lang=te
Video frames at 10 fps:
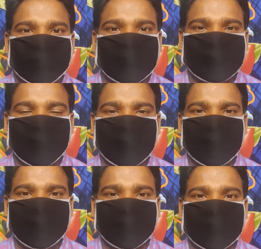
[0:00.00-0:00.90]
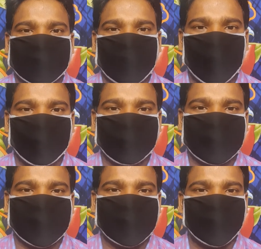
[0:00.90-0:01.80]
ప్రతి
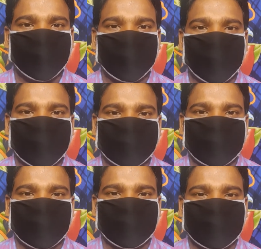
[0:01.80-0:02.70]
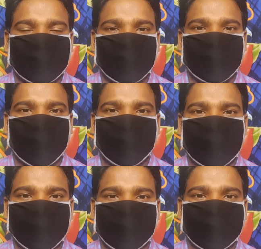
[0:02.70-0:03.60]
కాంపిటేటివ్కి ప్రిపేర్ అవుతున్నటువంటి
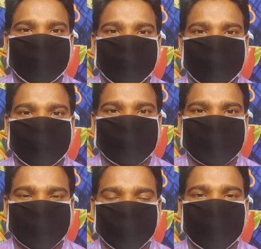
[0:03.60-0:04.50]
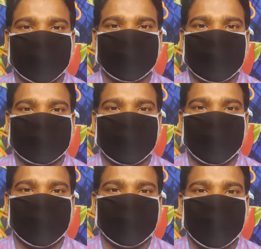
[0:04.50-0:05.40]
ఎవ్రీ స్టూడెంట్ లేదా
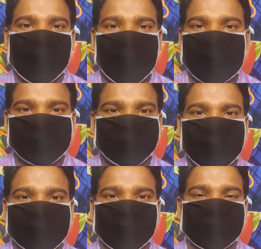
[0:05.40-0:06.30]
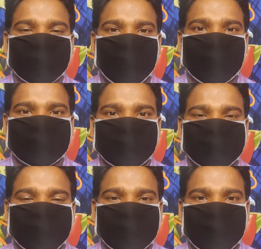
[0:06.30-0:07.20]
యాస్పిరెంట్
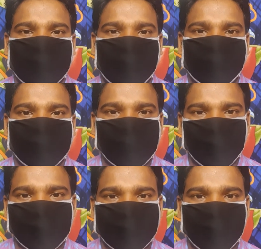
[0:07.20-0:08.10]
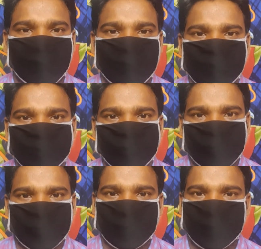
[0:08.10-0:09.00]
తెలుసుకోవాల్సినటువంటి వీడియో ఇది
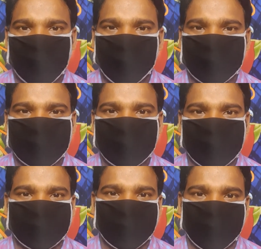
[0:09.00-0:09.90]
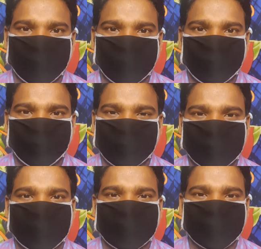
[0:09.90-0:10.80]
కాబట్టి అందరూ
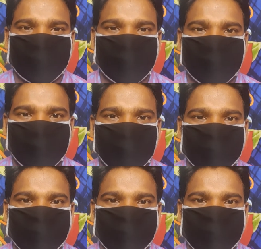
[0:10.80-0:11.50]
పూర్తిగా చూడండి